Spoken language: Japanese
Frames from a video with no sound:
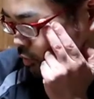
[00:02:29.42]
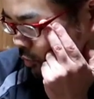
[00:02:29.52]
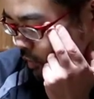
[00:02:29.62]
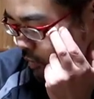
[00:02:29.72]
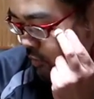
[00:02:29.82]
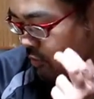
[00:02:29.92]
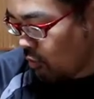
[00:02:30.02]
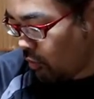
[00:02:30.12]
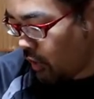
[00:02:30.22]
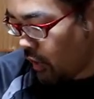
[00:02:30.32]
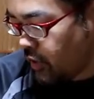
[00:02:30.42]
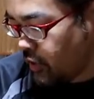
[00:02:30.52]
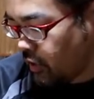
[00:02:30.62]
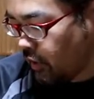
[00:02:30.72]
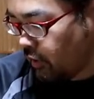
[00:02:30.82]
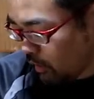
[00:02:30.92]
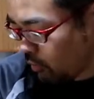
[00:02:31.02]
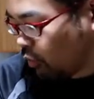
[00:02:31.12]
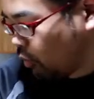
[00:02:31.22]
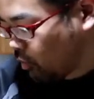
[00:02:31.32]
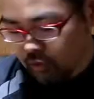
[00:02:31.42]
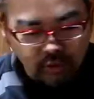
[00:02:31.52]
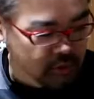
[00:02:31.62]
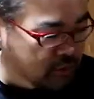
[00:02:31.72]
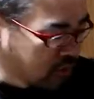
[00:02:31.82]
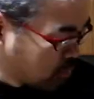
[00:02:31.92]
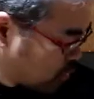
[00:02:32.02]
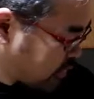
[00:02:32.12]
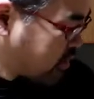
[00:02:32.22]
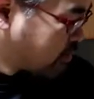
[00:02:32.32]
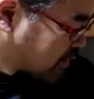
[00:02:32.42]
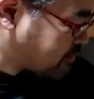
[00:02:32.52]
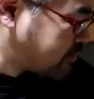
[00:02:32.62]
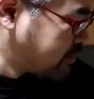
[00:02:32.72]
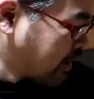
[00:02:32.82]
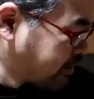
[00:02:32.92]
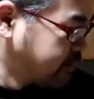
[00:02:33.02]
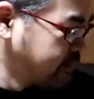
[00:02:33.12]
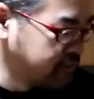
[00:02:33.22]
とりあえず紹介したいなと思います。はい、